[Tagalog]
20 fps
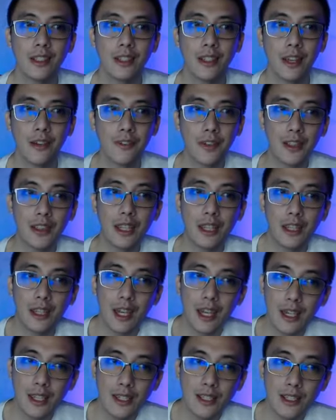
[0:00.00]
If it
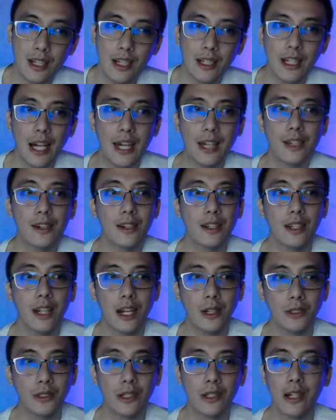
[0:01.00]
decays, a Geiger
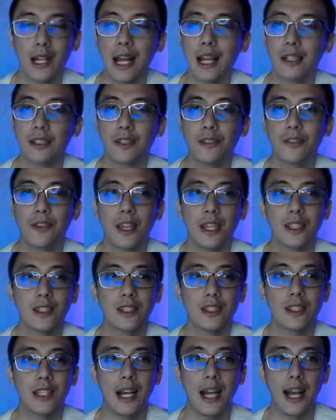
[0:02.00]
counter
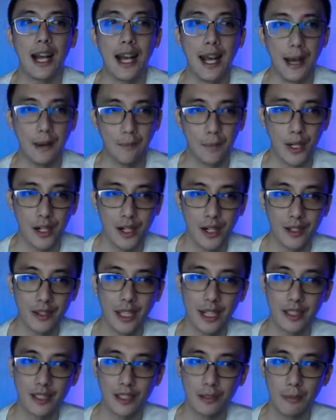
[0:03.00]
activates a hammer
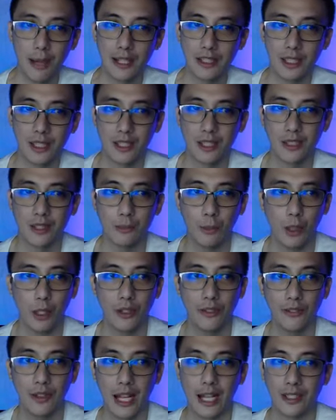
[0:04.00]
that smashes a
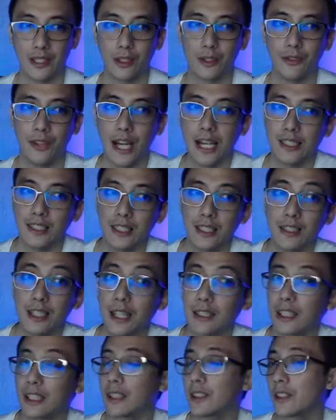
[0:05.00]
small flask of acid
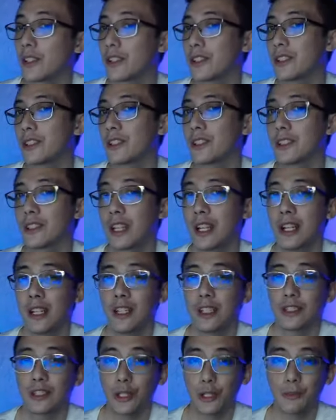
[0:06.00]
that in turn
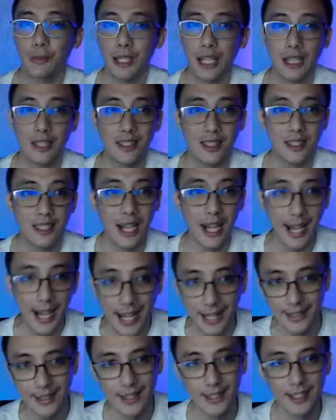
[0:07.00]
terminates the cat.